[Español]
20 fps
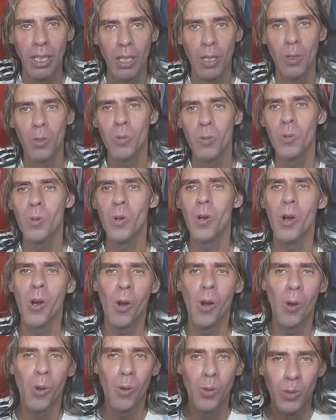
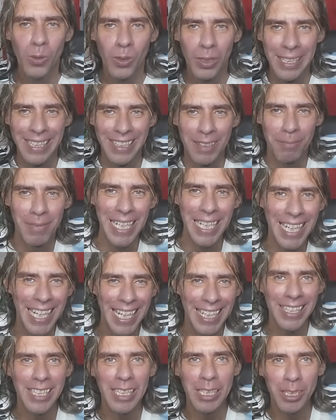¡Wow! Me
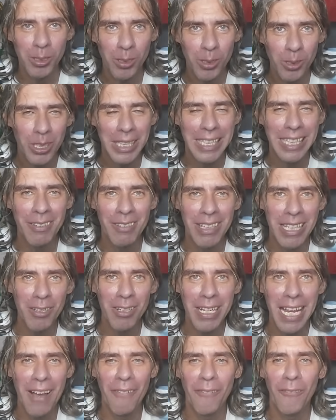encantó este video,
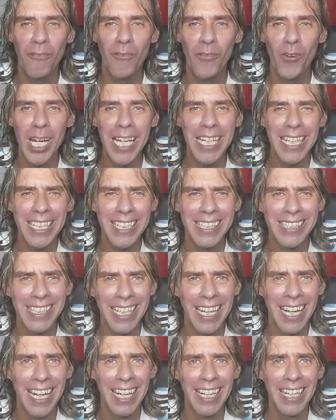la
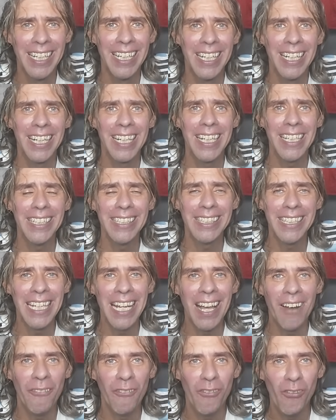fuerza. Gente,
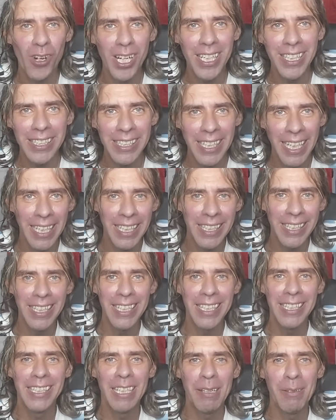la fuerza que tiene
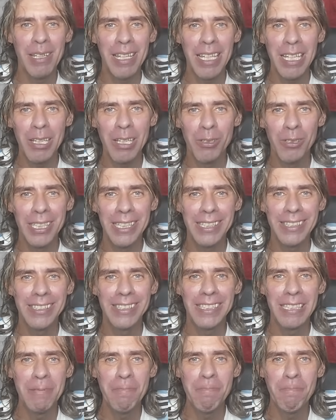este video es
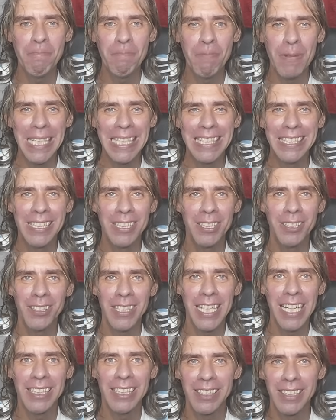
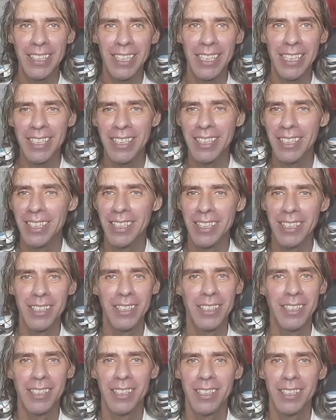impresionante.
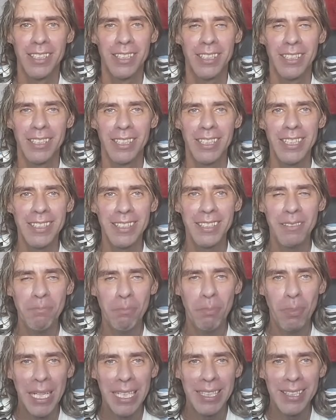Es
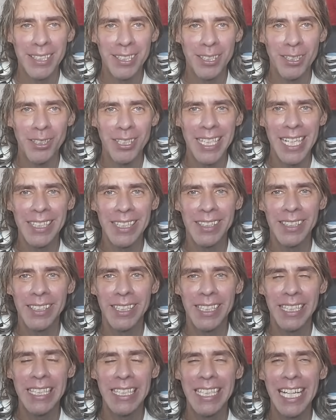impresionante.
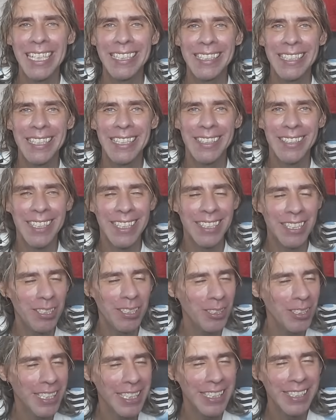Y la
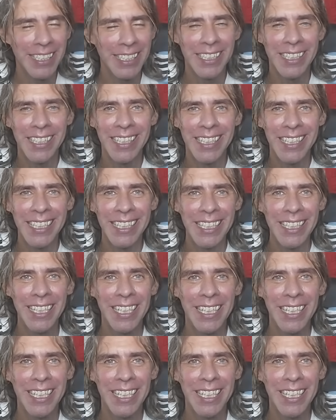sensación que sentí